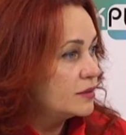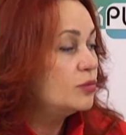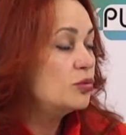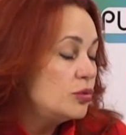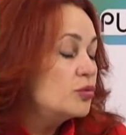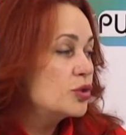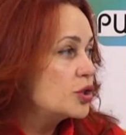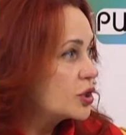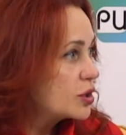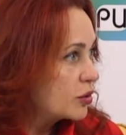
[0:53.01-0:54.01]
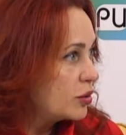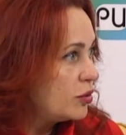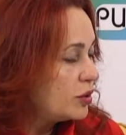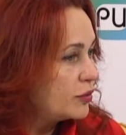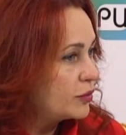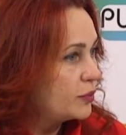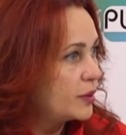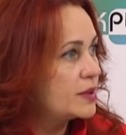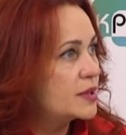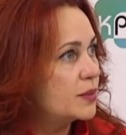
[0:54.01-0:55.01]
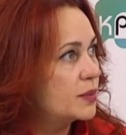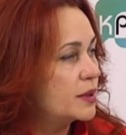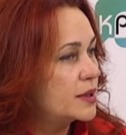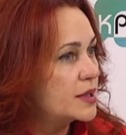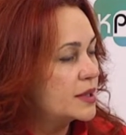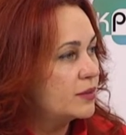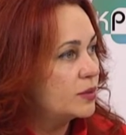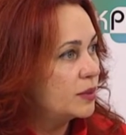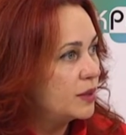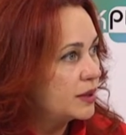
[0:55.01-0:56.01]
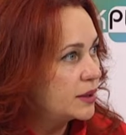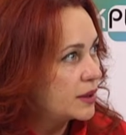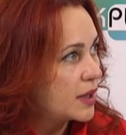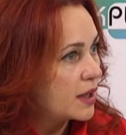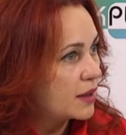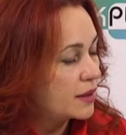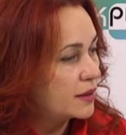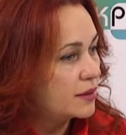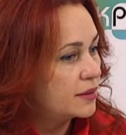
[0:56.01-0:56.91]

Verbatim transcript: ну, уже шестой год, в принципе, с того момента, как